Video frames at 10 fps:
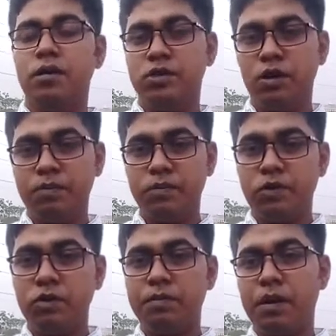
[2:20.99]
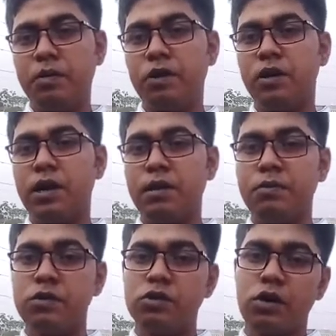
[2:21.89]
শব্দগুলো ব্যবহার করার
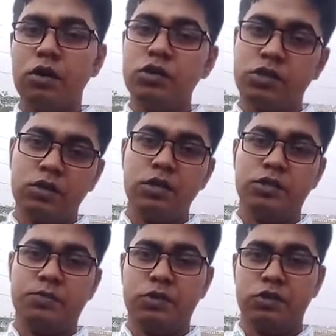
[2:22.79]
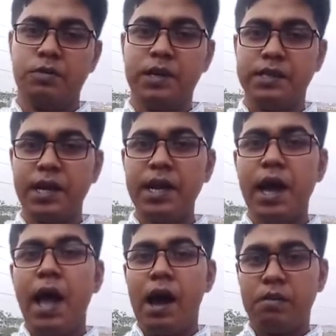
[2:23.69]
এবং সহজ সরল স্পষ্ট ভাষায়
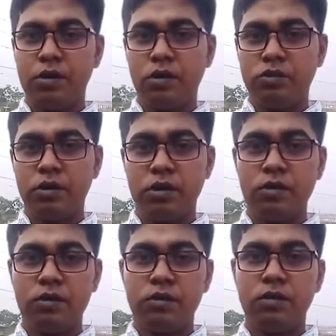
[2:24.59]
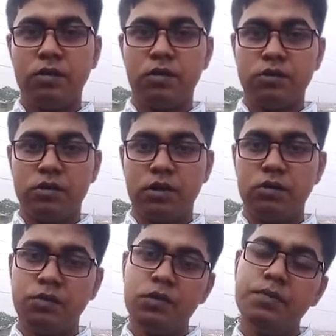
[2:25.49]
আমরা রচনাগুলো রচনা
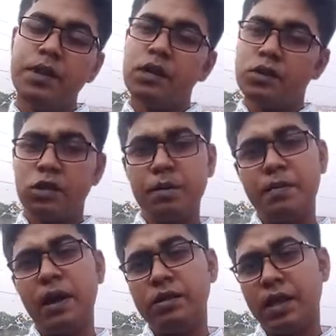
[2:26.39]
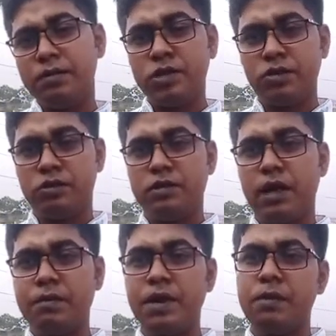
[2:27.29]
করব তো সবাই ভালো থাকবেন সুস্থ
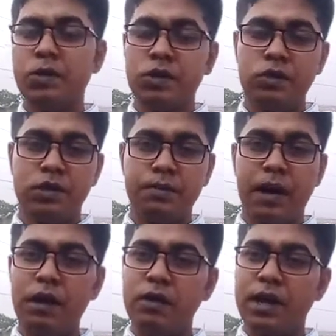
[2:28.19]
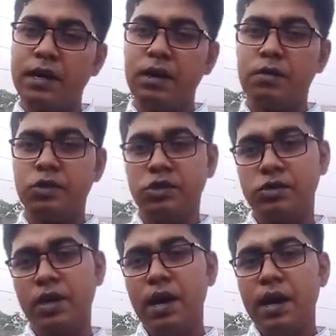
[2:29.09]
থাকবেন আর ভিডিওটি ভালো লাগলে
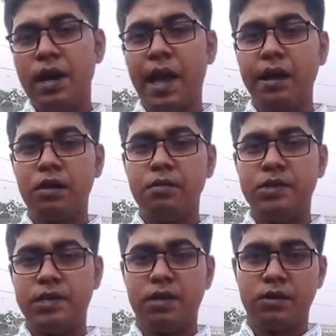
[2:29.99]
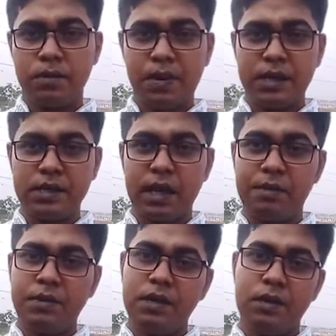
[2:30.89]
অবশ্যই লাইক কমেন্ট শেয়ার করে পাশে
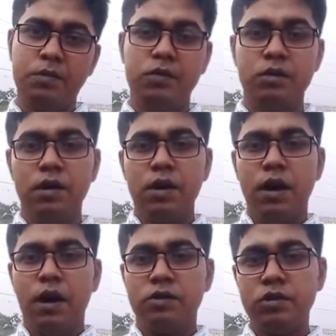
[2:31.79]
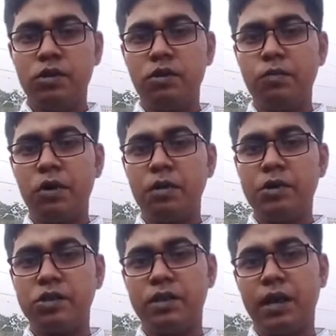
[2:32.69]
থাকবেন এবং যদি কোনো
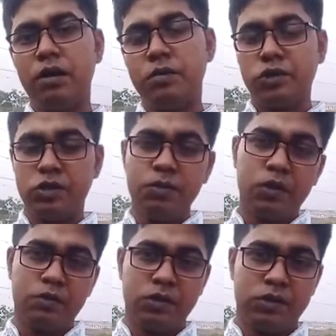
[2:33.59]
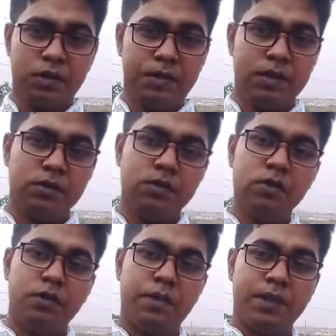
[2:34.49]
পরামর্শ থাকে অবশ্যই পরামর্শ দেবেন
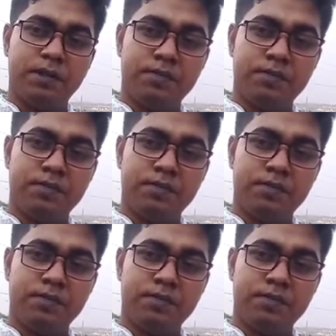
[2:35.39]
ধন্যবাদ